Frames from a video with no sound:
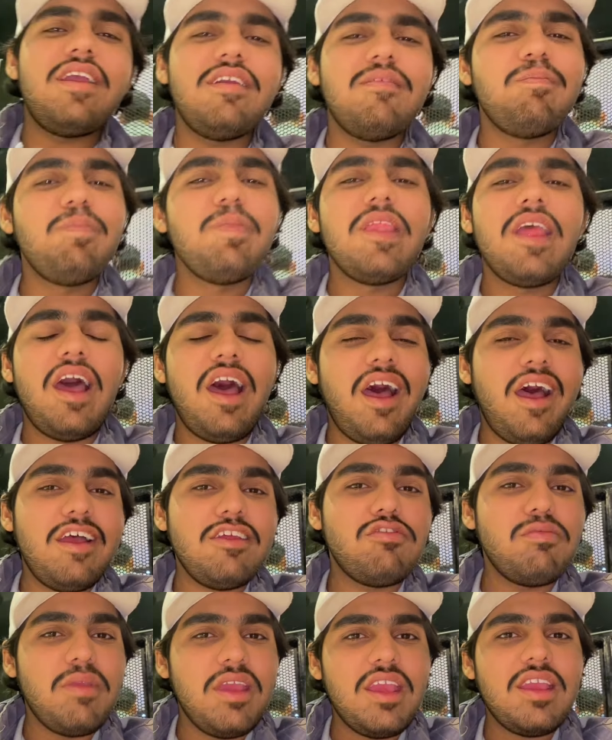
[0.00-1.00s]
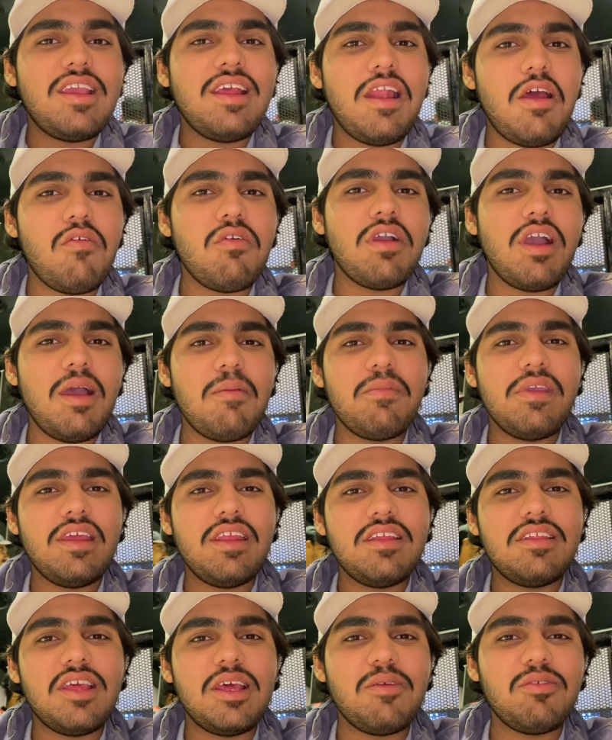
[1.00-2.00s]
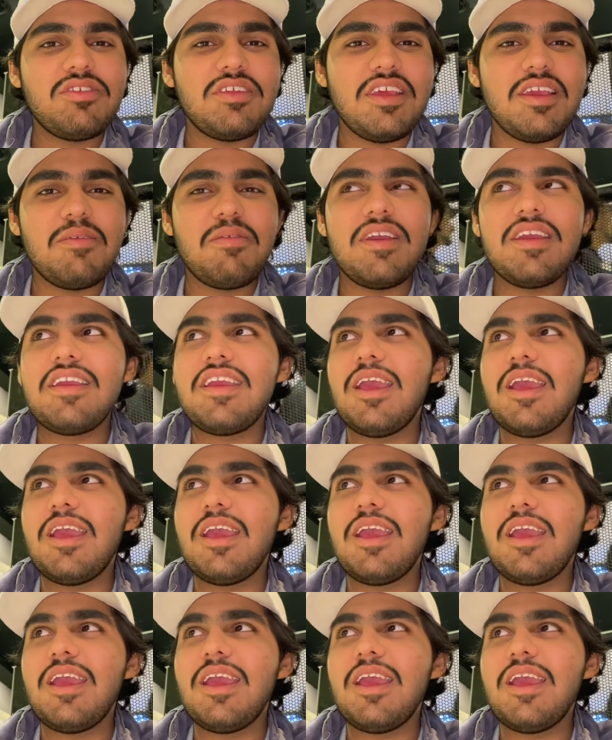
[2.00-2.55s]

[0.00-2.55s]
भाई आज मैं खिलाऊंगा मेरी तरफ से भाई